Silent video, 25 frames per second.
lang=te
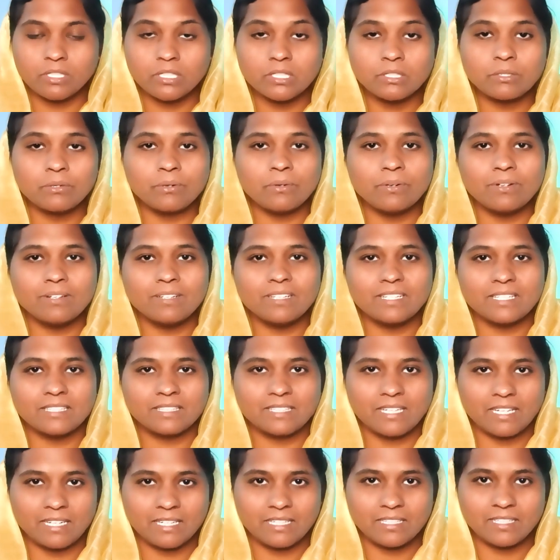ఇదిగో నీ
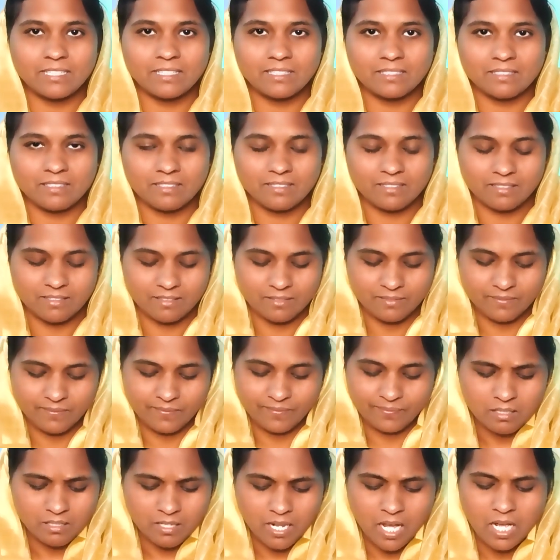తల్లి
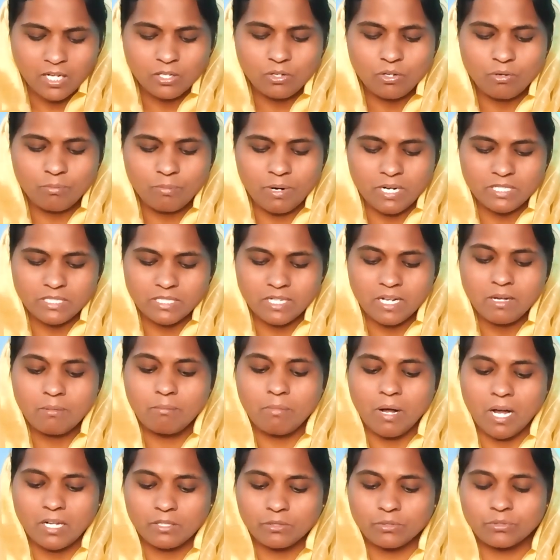నాలుగవ మాటగా
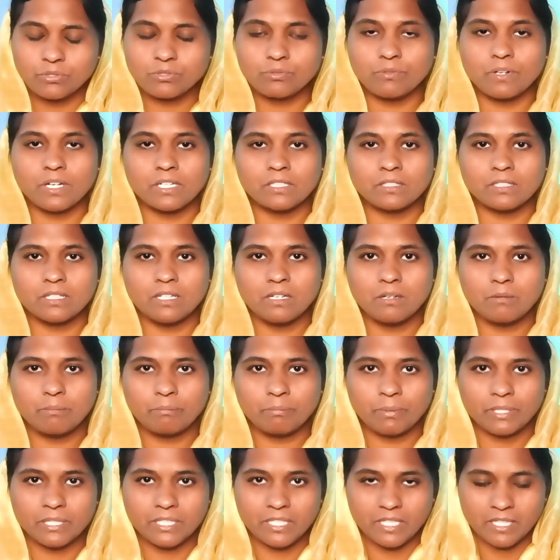మార్కు సువార్త
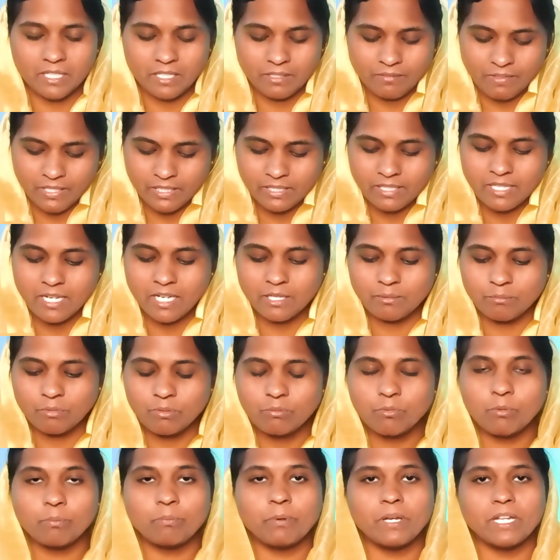పదిహేనవ అధ్యాయము
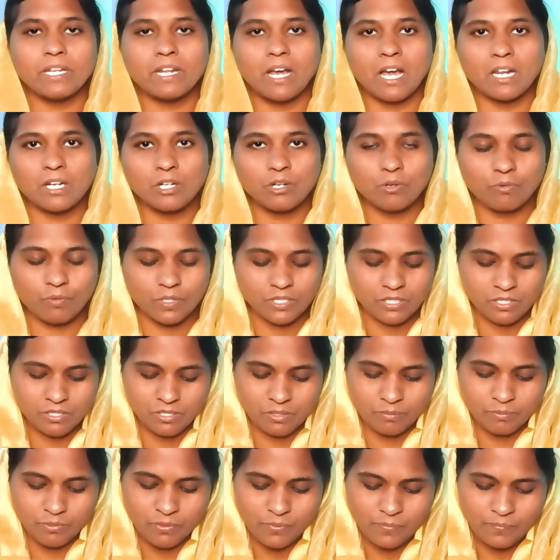ముప్పై నాలుగవ
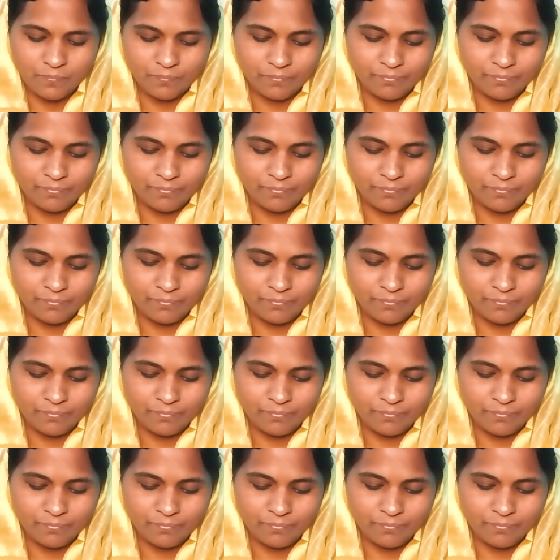వచనము